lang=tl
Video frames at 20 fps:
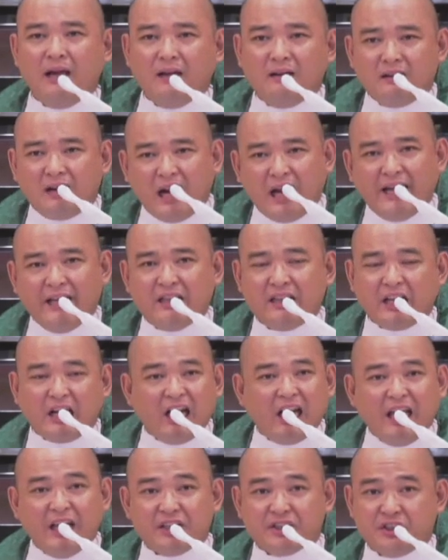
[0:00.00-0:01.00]
right
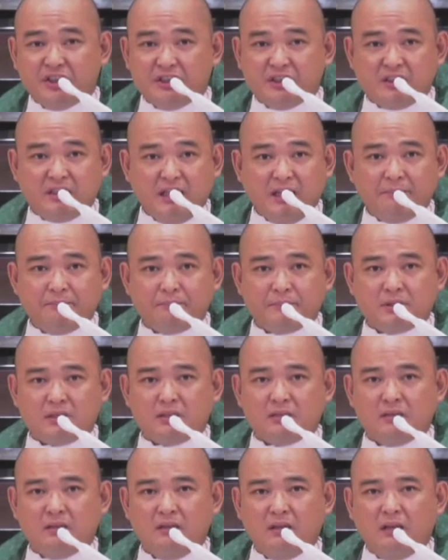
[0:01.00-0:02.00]

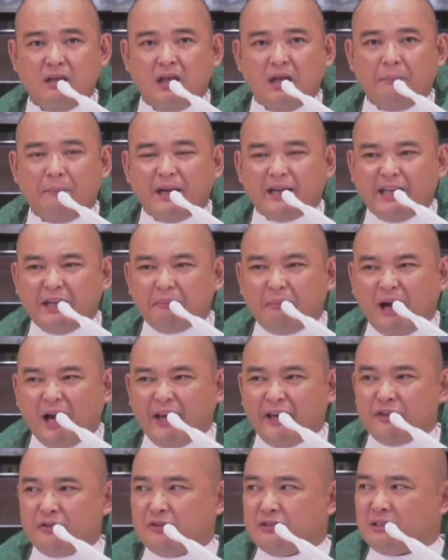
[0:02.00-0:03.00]
relationships para
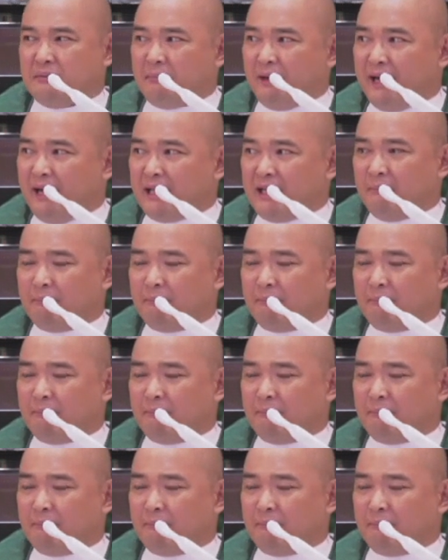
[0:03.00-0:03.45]
maayos yung samahan ng